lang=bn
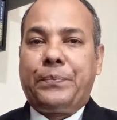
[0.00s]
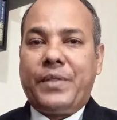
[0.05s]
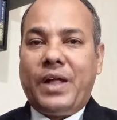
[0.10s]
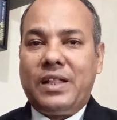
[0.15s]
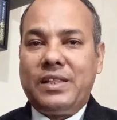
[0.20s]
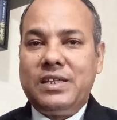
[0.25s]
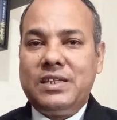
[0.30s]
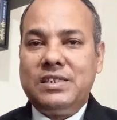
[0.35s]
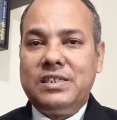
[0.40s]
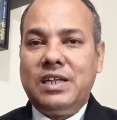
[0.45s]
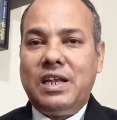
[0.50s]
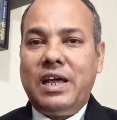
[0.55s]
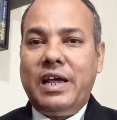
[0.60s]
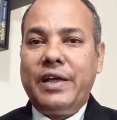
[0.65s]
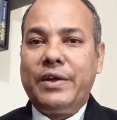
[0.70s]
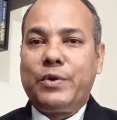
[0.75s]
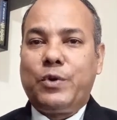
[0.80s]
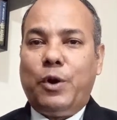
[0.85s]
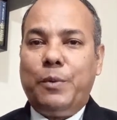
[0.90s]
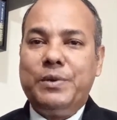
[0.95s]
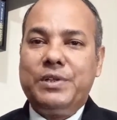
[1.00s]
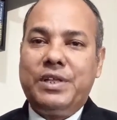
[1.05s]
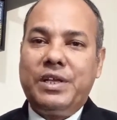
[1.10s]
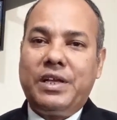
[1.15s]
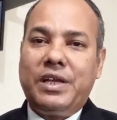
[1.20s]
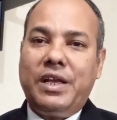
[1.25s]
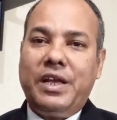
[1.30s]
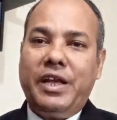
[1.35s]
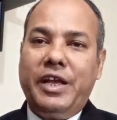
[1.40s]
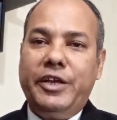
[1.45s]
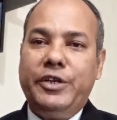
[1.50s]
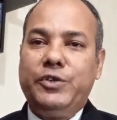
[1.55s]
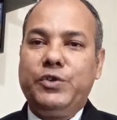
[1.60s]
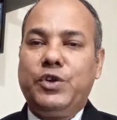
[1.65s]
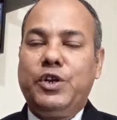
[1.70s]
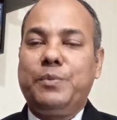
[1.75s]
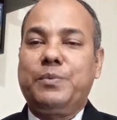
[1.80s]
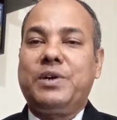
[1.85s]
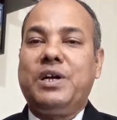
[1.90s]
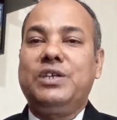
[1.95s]
তাদের জেলায় কবে থেকে এই
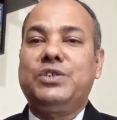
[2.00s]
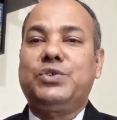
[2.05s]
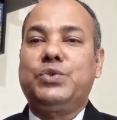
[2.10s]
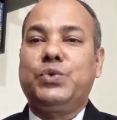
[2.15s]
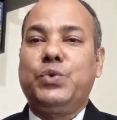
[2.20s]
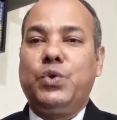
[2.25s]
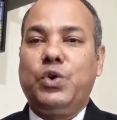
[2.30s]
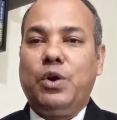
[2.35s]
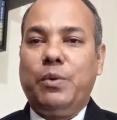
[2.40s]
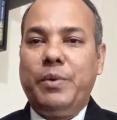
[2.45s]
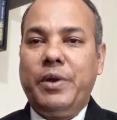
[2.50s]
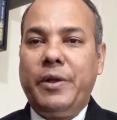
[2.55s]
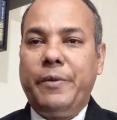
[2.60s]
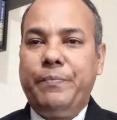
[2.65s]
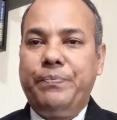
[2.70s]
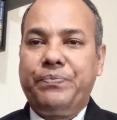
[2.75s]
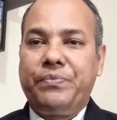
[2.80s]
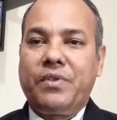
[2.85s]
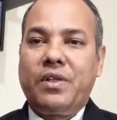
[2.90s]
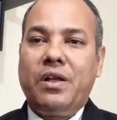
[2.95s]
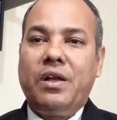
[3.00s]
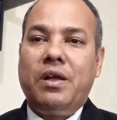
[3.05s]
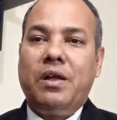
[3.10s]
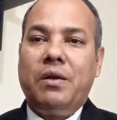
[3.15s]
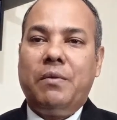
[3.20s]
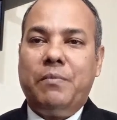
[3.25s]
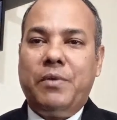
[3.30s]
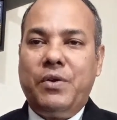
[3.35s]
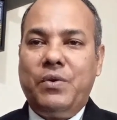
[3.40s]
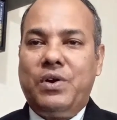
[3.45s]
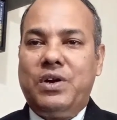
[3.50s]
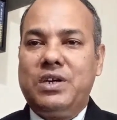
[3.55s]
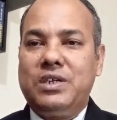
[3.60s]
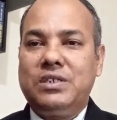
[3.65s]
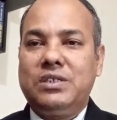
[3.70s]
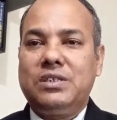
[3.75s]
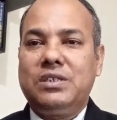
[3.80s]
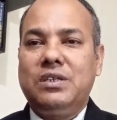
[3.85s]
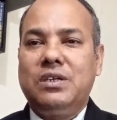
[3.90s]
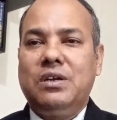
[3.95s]
জরিপ কাজ শুরু হবে
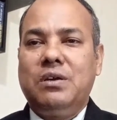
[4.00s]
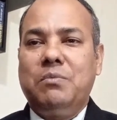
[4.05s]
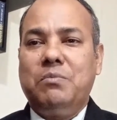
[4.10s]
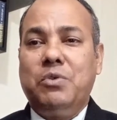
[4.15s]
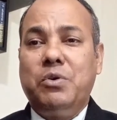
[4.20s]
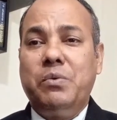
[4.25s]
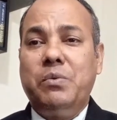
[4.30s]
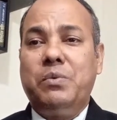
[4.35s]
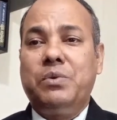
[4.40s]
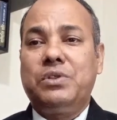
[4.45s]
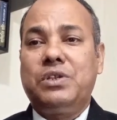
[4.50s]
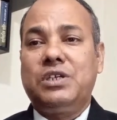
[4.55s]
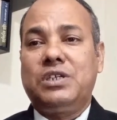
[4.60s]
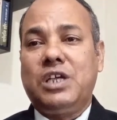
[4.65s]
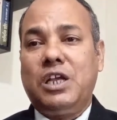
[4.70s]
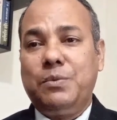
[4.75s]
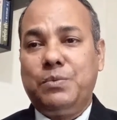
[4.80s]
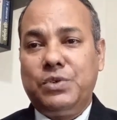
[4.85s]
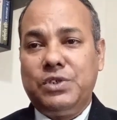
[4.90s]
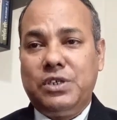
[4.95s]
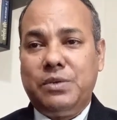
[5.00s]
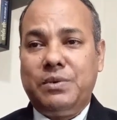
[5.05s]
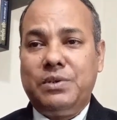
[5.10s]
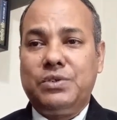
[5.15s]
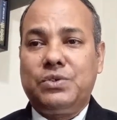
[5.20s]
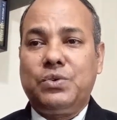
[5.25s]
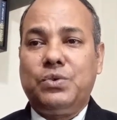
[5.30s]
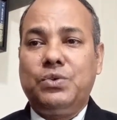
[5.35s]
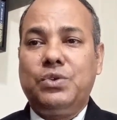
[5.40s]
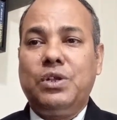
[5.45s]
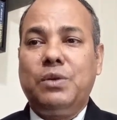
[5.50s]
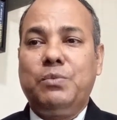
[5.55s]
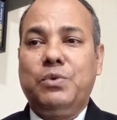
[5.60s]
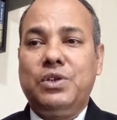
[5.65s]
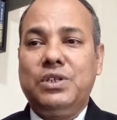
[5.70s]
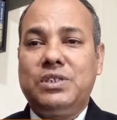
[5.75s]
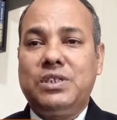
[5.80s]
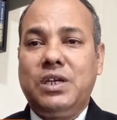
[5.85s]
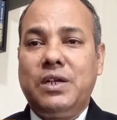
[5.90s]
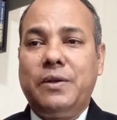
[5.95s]
ভিওয়ার্স ভূমিমন্ত্রী সাইফুজ্জামান চৌধুরী
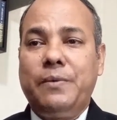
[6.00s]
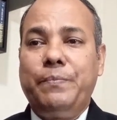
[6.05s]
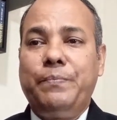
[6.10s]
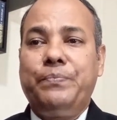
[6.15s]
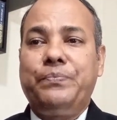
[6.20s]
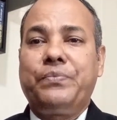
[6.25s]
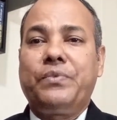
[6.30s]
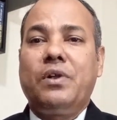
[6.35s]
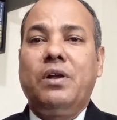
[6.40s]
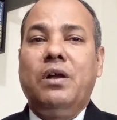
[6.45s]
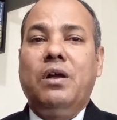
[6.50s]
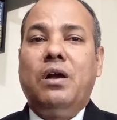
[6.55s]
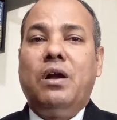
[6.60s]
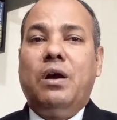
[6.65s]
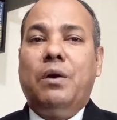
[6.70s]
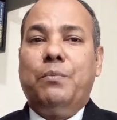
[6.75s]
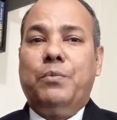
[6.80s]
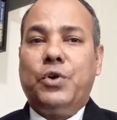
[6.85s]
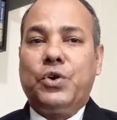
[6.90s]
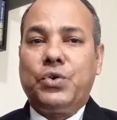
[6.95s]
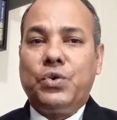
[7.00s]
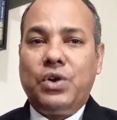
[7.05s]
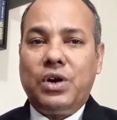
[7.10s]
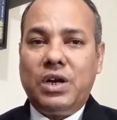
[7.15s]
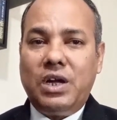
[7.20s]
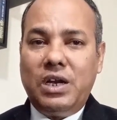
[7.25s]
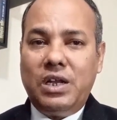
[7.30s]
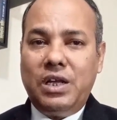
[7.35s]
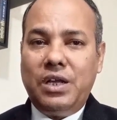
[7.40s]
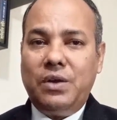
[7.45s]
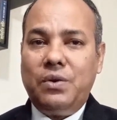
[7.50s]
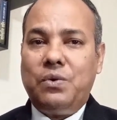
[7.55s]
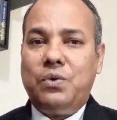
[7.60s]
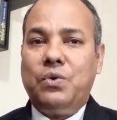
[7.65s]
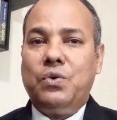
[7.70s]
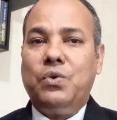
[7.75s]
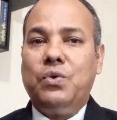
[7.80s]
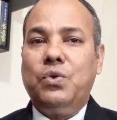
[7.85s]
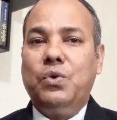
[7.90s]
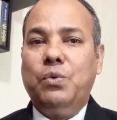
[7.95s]
বলেছেন পটুয়াখালী
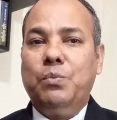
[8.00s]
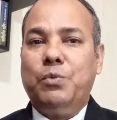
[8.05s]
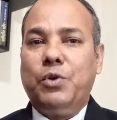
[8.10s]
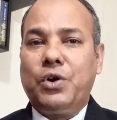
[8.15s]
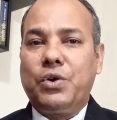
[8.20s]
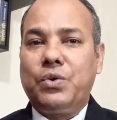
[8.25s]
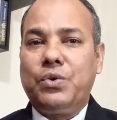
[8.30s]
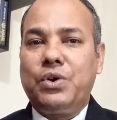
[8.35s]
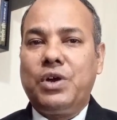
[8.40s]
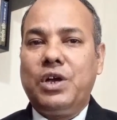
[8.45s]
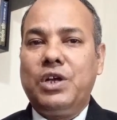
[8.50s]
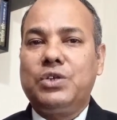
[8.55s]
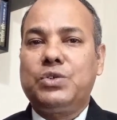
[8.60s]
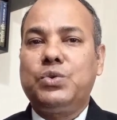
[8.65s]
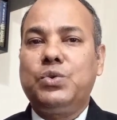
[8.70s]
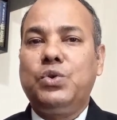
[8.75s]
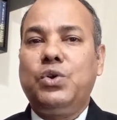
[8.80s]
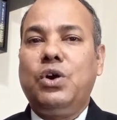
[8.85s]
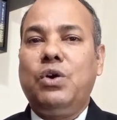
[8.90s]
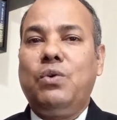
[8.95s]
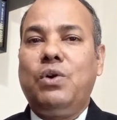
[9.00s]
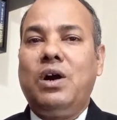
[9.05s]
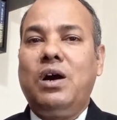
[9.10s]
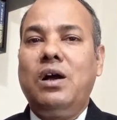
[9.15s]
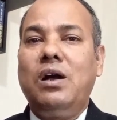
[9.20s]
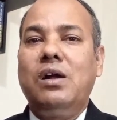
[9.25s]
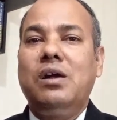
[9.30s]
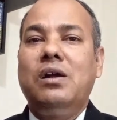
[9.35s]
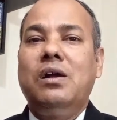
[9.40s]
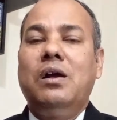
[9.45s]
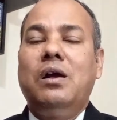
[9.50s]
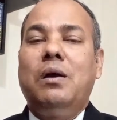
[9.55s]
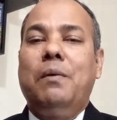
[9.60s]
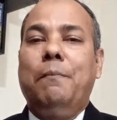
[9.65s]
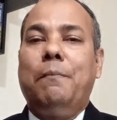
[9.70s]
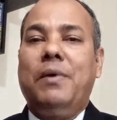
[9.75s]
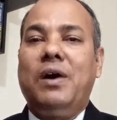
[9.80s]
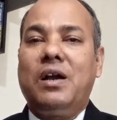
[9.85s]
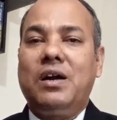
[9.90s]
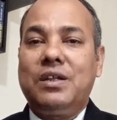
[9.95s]
ও বরগুনায় শুরু হওয়া
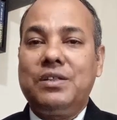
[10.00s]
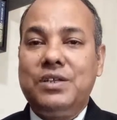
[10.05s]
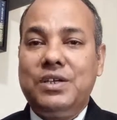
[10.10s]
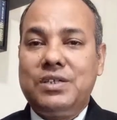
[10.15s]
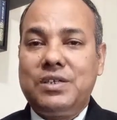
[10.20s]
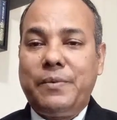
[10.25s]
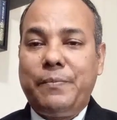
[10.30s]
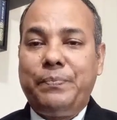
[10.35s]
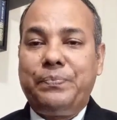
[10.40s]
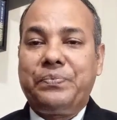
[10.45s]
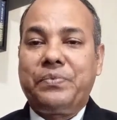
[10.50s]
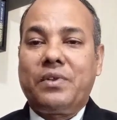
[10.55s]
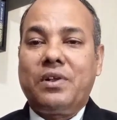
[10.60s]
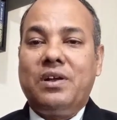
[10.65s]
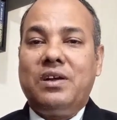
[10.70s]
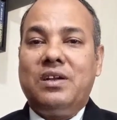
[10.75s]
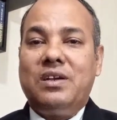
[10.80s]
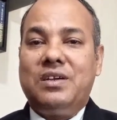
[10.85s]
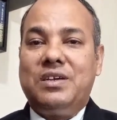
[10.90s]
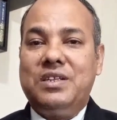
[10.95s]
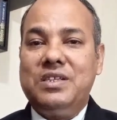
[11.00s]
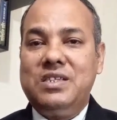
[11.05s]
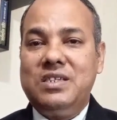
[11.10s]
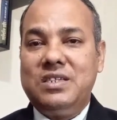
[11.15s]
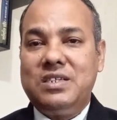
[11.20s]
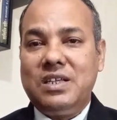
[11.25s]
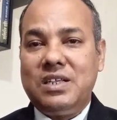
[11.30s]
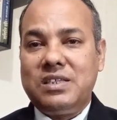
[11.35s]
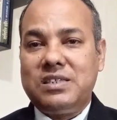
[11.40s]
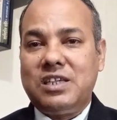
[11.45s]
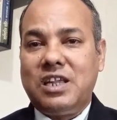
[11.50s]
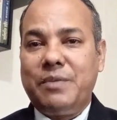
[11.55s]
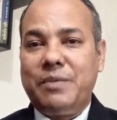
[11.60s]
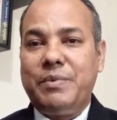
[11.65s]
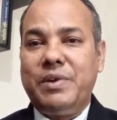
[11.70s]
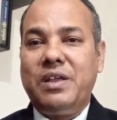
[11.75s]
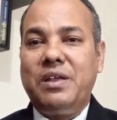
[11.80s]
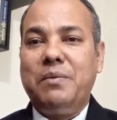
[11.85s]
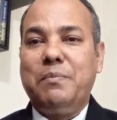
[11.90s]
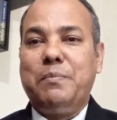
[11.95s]
বাংলাদেশ ডিজিটাল
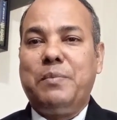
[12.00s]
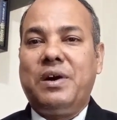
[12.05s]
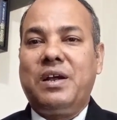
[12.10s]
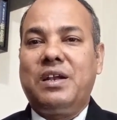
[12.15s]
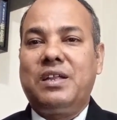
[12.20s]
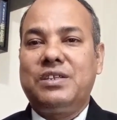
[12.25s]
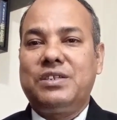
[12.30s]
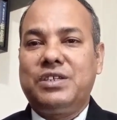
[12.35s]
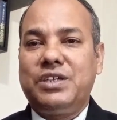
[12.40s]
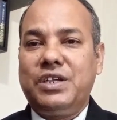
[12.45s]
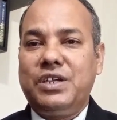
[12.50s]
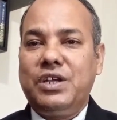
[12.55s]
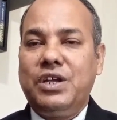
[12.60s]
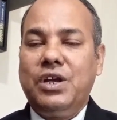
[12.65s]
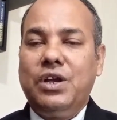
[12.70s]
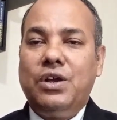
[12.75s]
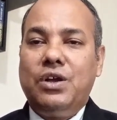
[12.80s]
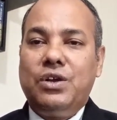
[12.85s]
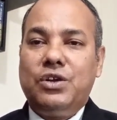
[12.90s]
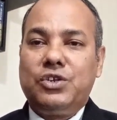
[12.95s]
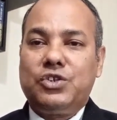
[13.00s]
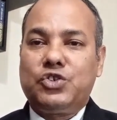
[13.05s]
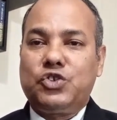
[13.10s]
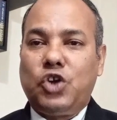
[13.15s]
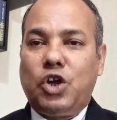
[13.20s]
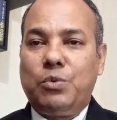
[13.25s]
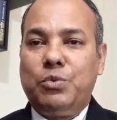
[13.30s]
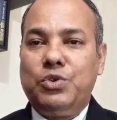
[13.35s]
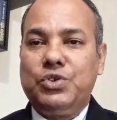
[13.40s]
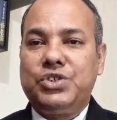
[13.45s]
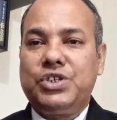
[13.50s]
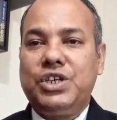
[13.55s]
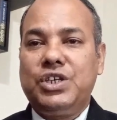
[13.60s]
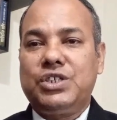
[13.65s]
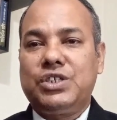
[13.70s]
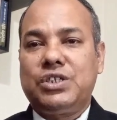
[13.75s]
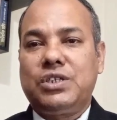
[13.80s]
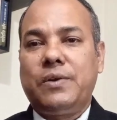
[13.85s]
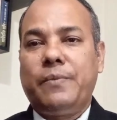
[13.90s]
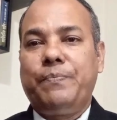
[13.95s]
সার্ভে বাংলাদেশের
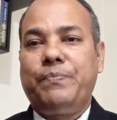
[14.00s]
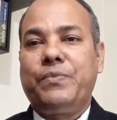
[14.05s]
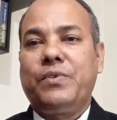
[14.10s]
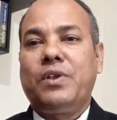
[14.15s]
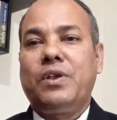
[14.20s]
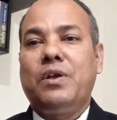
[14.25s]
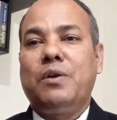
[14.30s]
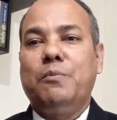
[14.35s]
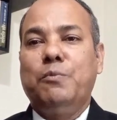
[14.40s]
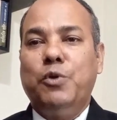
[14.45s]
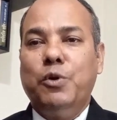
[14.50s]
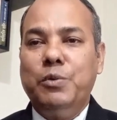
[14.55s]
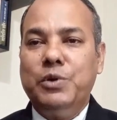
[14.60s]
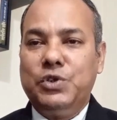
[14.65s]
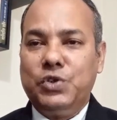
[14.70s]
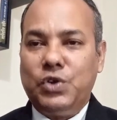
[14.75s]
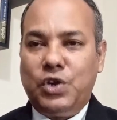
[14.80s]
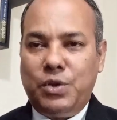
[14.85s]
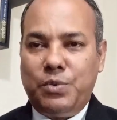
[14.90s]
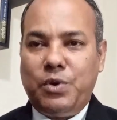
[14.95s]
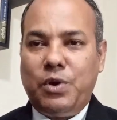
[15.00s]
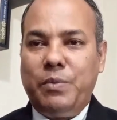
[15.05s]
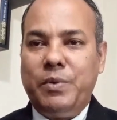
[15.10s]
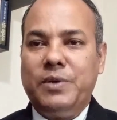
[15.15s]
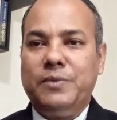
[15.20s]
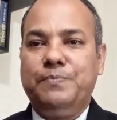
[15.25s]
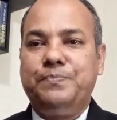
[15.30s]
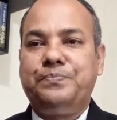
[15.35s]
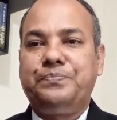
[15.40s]
সর্বশেষ ভূমি জরিপ হবে